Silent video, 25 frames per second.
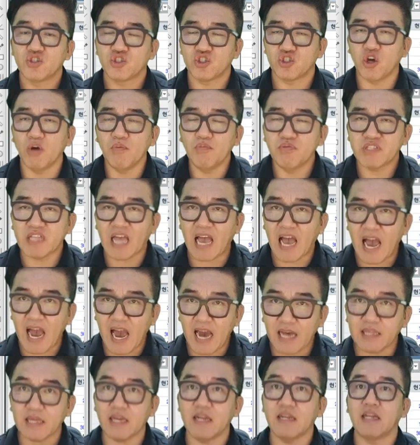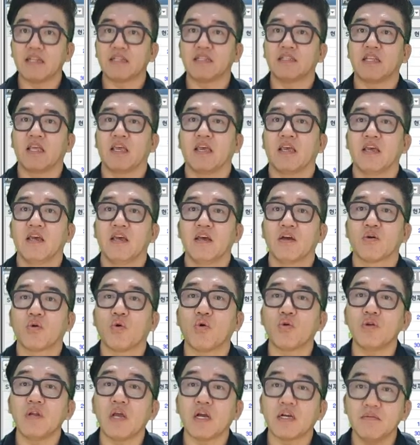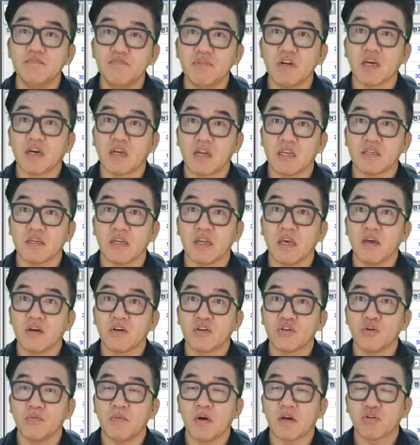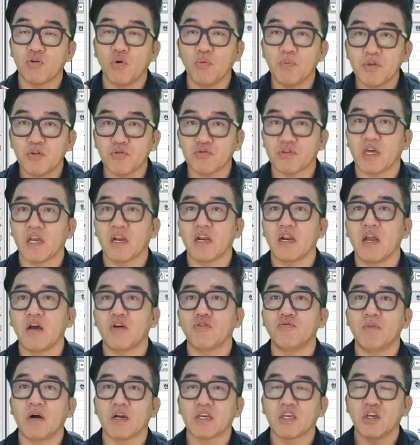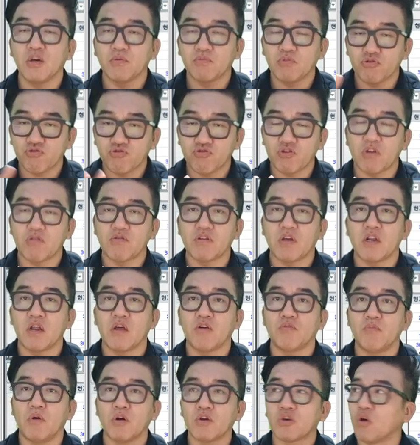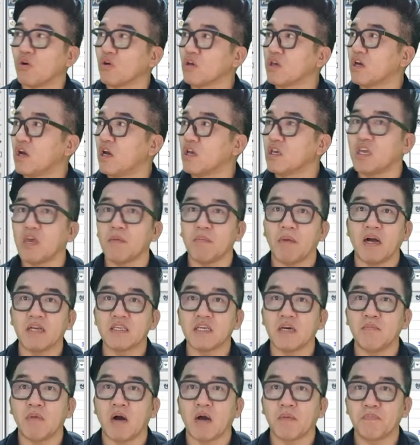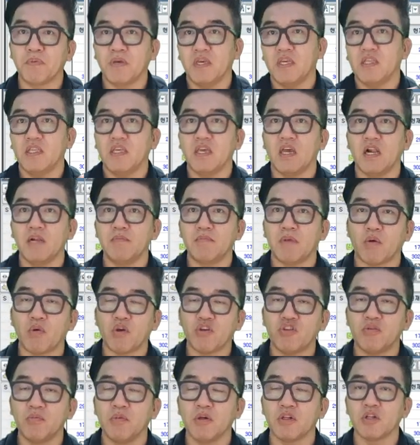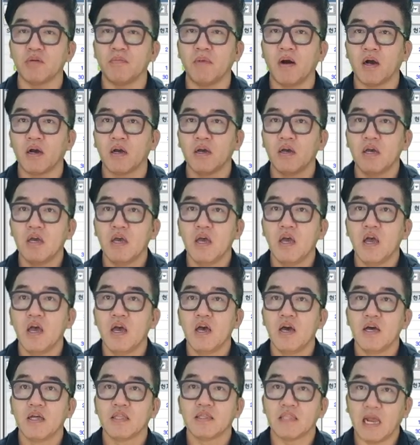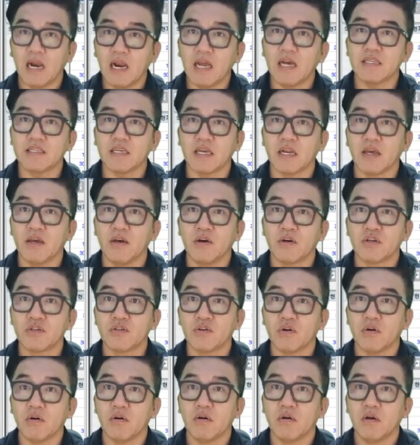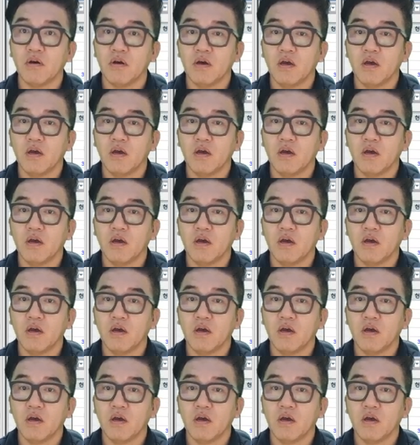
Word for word: 전부 다 살아났을 때. 코로나 끝물이 그랬잖아요. 그죠? 막 소비도 살아나고, 막 기업들 투자도 살아나고, 막 경기가 이게 맞아, 막 PDR 막 외치면서 막 날라갔잖아요. 그죠?